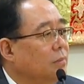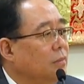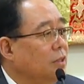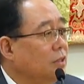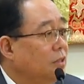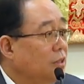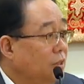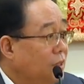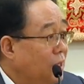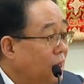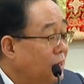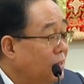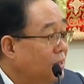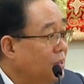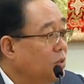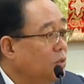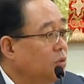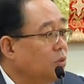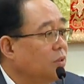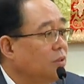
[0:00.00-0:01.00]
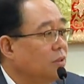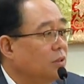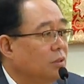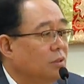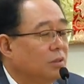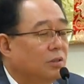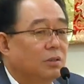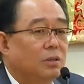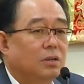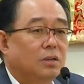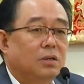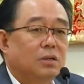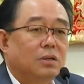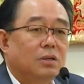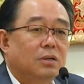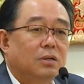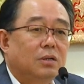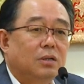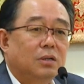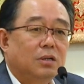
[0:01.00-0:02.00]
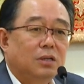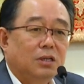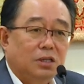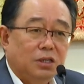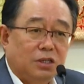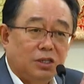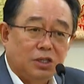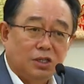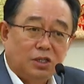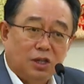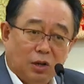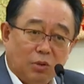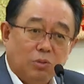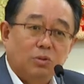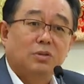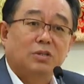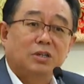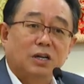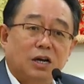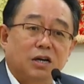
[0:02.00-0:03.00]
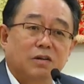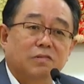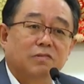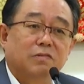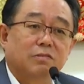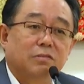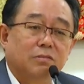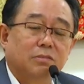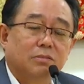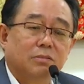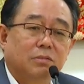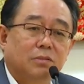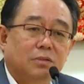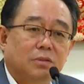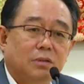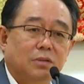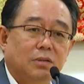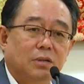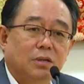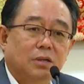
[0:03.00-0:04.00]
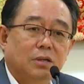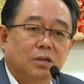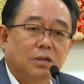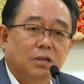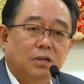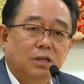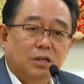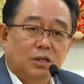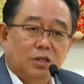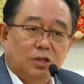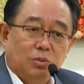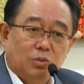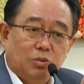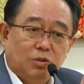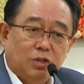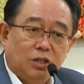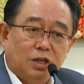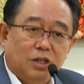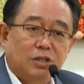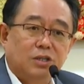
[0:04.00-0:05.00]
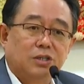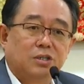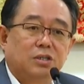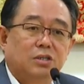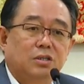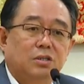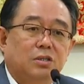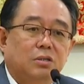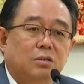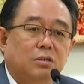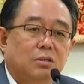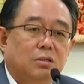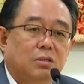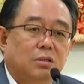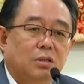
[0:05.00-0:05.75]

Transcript: 你是天人尊，你是调御丈夫，你是无上师。